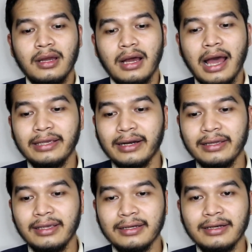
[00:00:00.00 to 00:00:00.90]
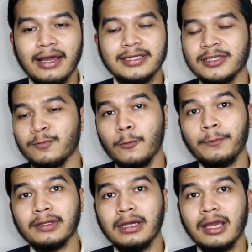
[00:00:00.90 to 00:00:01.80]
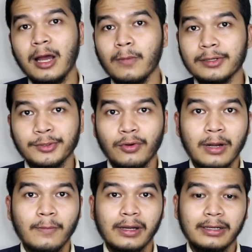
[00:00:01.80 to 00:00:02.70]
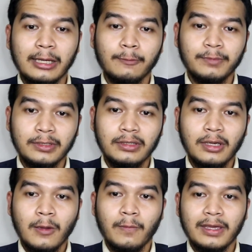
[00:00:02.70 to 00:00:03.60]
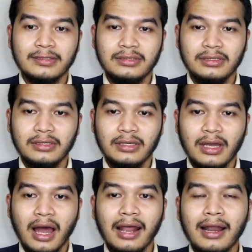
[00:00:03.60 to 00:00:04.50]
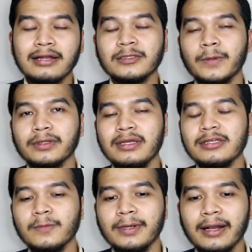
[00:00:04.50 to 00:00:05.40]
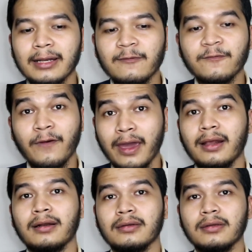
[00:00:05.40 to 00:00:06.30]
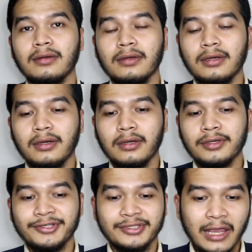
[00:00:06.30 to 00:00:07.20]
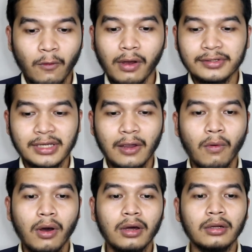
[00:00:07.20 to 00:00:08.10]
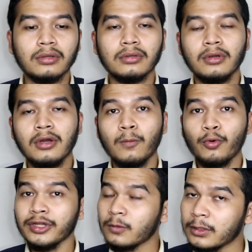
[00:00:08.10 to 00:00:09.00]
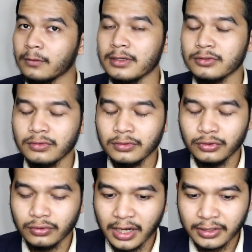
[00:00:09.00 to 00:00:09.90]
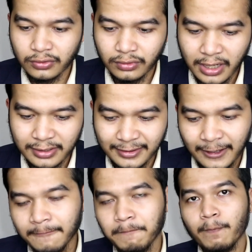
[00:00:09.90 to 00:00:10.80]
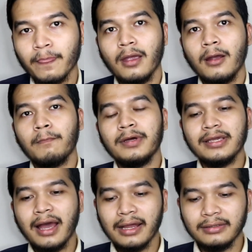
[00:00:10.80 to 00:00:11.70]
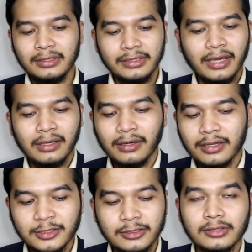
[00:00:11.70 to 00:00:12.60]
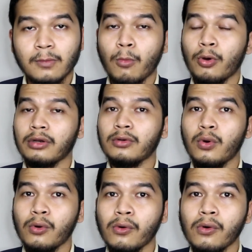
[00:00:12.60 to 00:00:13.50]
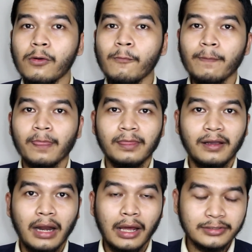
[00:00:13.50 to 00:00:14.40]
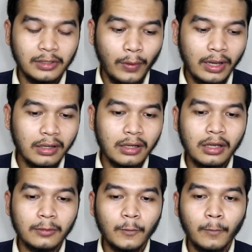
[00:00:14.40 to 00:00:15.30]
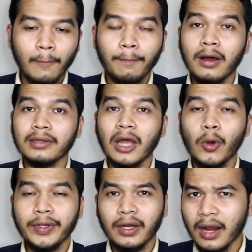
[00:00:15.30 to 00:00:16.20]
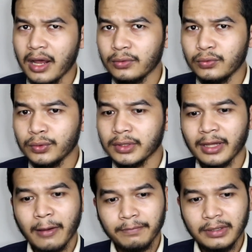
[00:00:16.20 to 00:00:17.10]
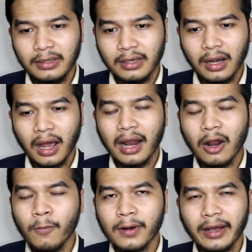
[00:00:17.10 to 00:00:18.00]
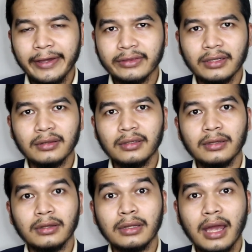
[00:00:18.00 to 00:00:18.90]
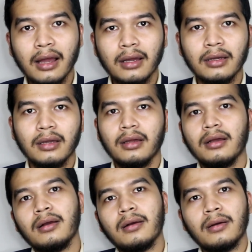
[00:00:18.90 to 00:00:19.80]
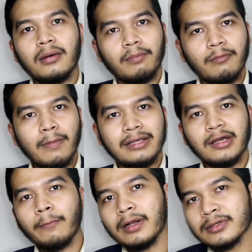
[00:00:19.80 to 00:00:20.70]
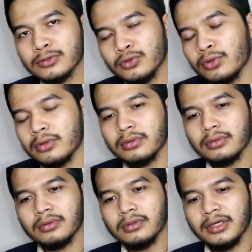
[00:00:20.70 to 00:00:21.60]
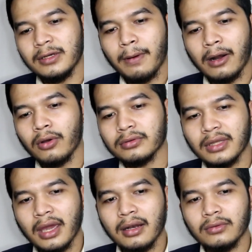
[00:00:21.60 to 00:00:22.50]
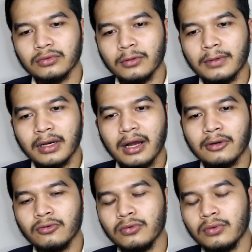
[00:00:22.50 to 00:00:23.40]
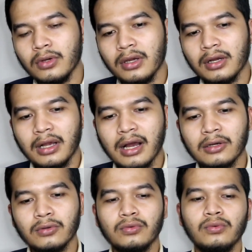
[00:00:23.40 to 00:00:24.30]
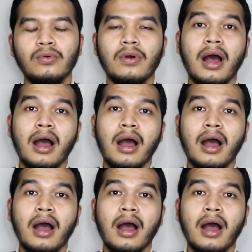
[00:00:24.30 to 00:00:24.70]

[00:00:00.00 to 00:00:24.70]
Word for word: akhir-akhir ini guys ya sebelum pertandingan Barcelona menghadapi PSG. Hal-hal seperti ini sebenarnya fair. Uh, say war. mungkin teman-teman su juga sudah sering melihat di Liga Inggris Mourinho dengan Arsene Wenger beberapa tahun yang lalu tetapi kalau berkaitan tentang memasang mercun di depan hotel untuk mengganggu ganggu